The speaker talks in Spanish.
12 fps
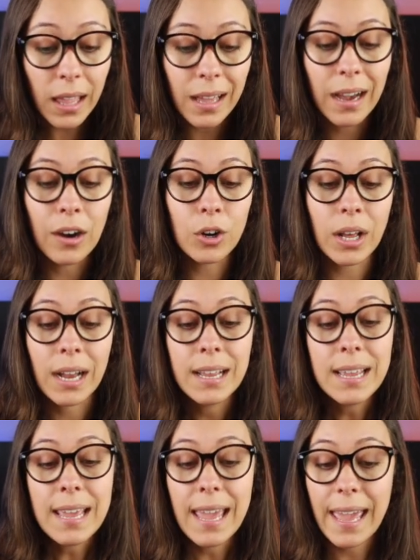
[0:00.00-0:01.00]
Ahora,
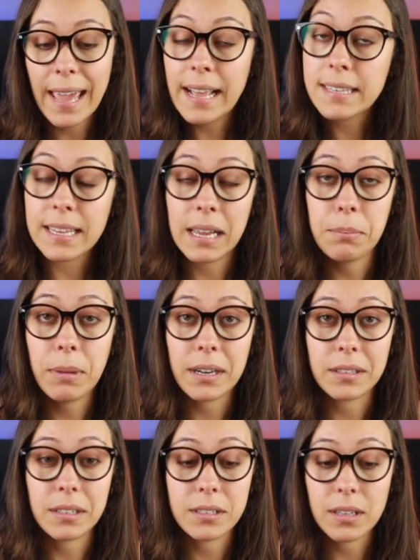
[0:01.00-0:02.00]
ese es el
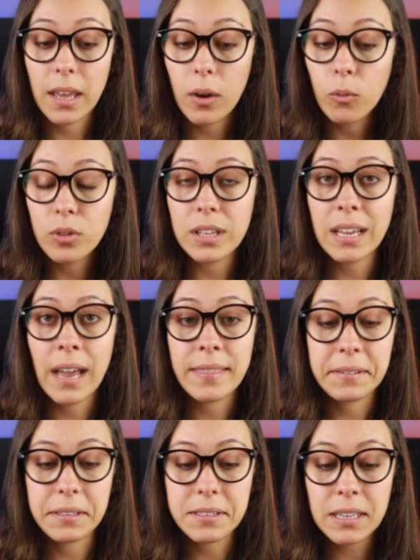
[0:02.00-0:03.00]
martes. Es un día
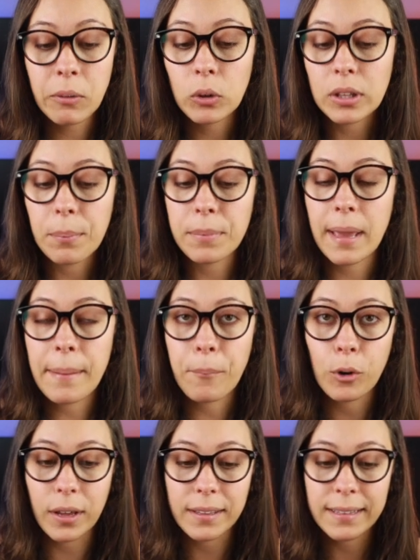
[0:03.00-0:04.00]
decisivo también
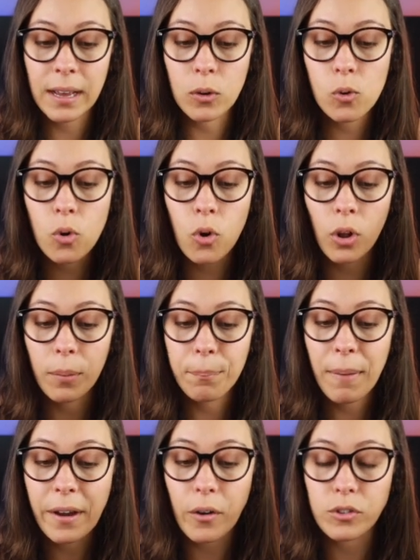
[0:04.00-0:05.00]
porque está Google,
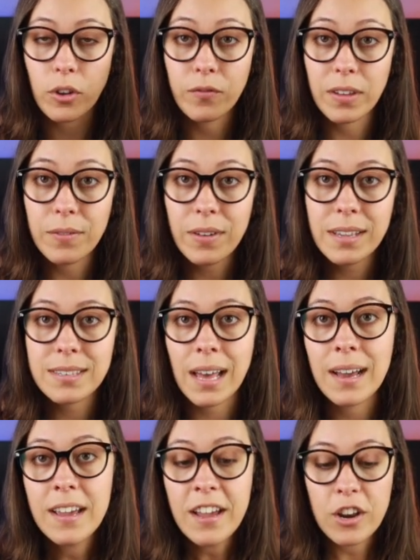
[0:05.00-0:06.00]
Microsoft y
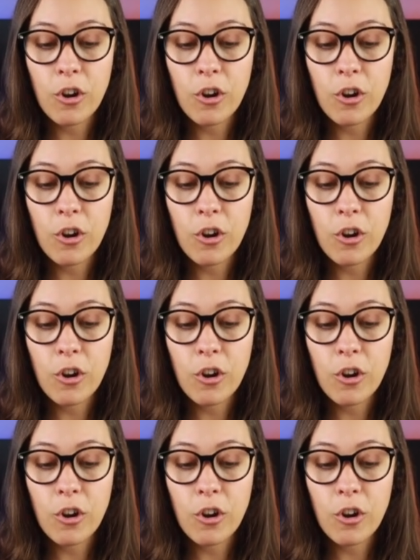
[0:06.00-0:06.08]
Visa.